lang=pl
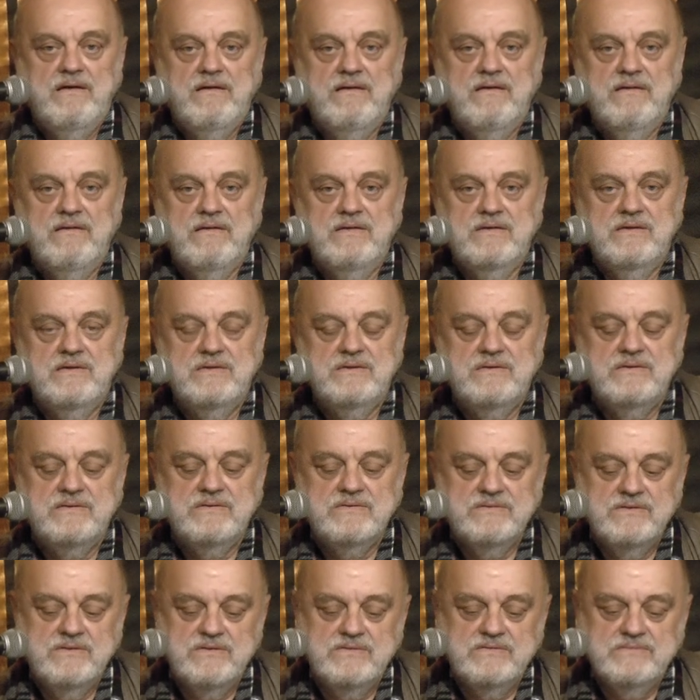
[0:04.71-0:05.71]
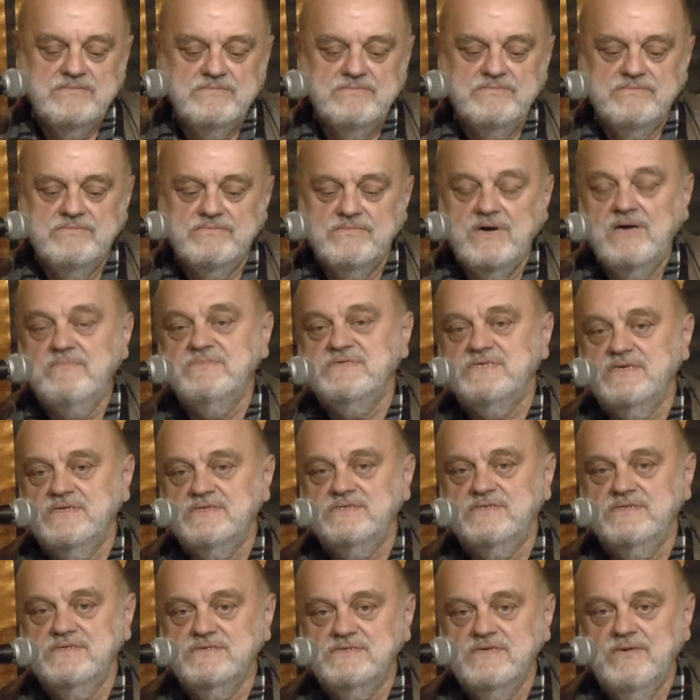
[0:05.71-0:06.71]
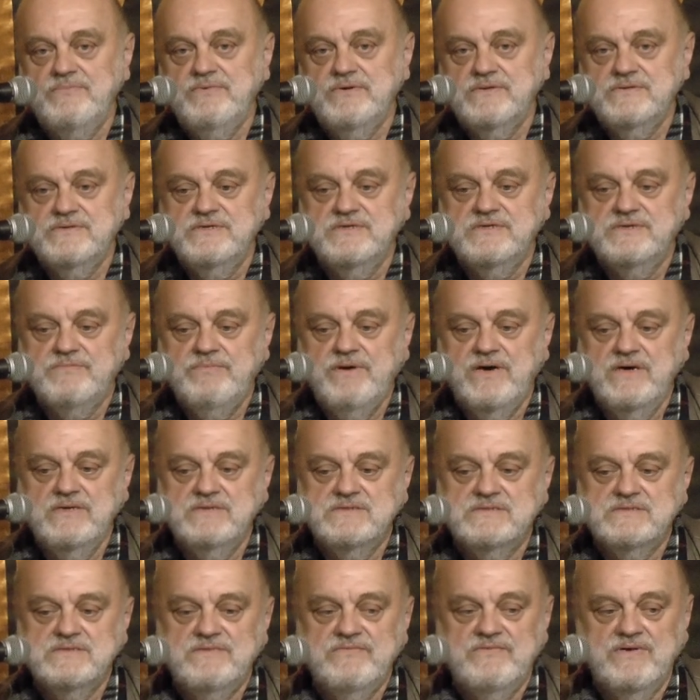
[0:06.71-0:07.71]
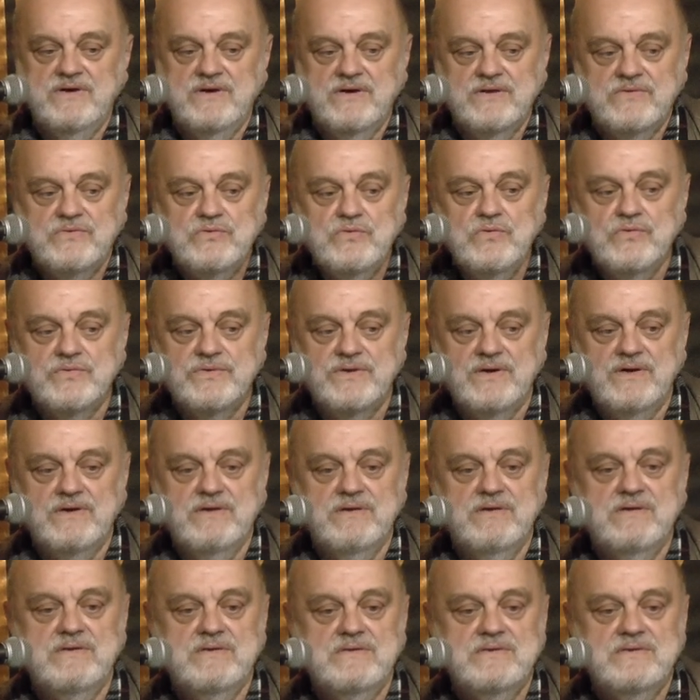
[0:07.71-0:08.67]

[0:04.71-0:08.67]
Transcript: E, no, mam zaszczyt zaprosić Państwa tutaj,